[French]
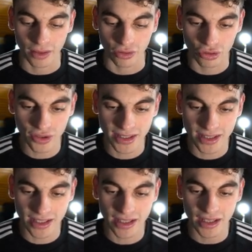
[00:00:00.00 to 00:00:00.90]
juste
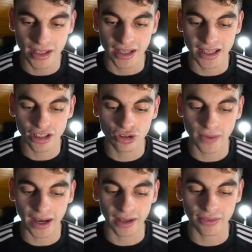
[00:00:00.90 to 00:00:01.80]
ici, et tu
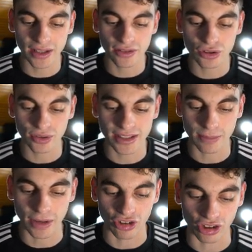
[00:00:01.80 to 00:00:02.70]
vas arriver sur
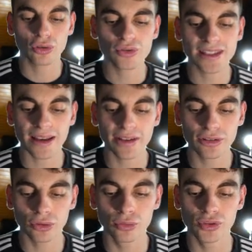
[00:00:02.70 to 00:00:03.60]
cette page.
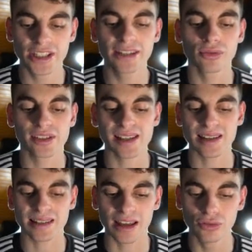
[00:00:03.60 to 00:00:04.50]
Conservateur de musique, donc ça,
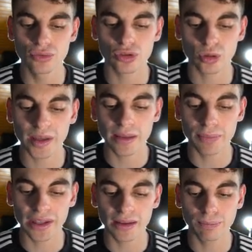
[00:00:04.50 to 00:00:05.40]
ça sera nous. Soyez
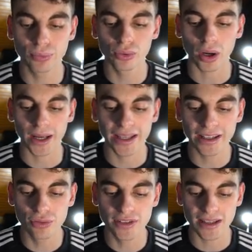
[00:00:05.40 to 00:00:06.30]
payés pour
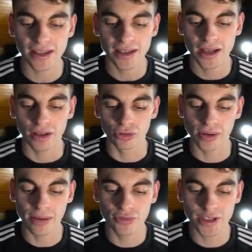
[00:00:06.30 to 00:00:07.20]
écouter de
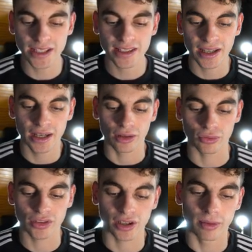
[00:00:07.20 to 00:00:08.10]
la musique.
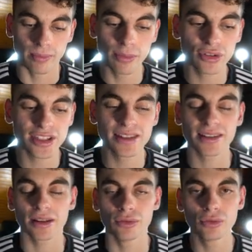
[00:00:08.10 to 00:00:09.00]
Donc même le
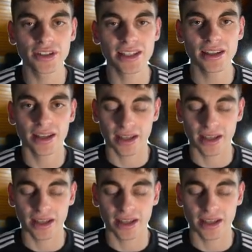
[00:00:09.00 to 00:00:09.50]
site nous le dit,